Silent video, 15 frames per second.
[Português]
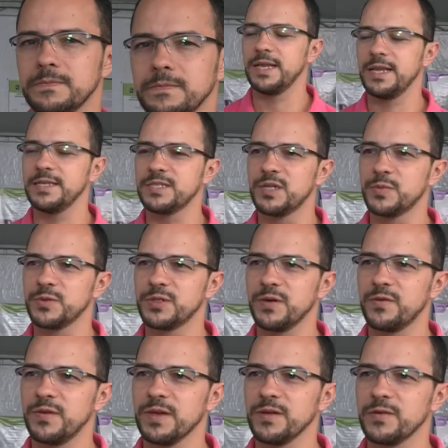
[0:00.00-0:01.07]
Esse tipo de
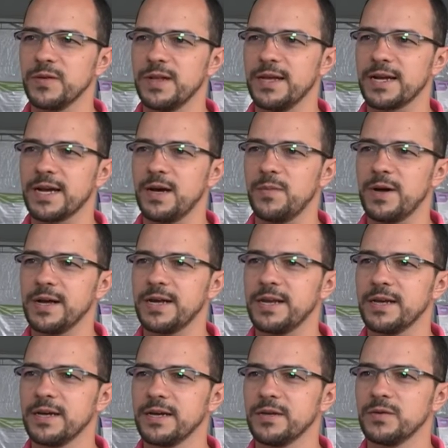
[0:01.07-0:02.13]
evento ele acaba
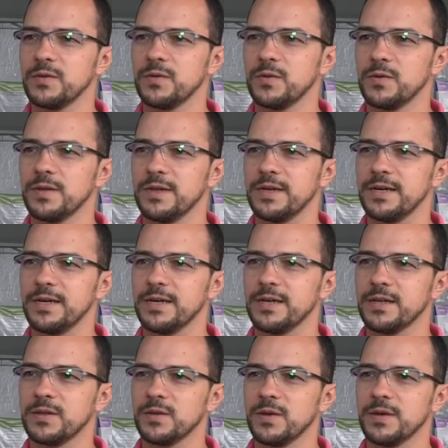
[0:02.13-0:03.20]
agregando
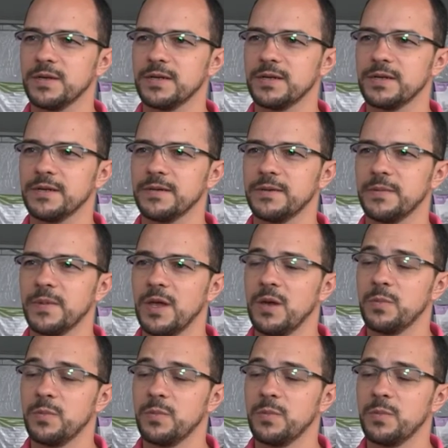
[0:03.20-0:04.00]
né, uh,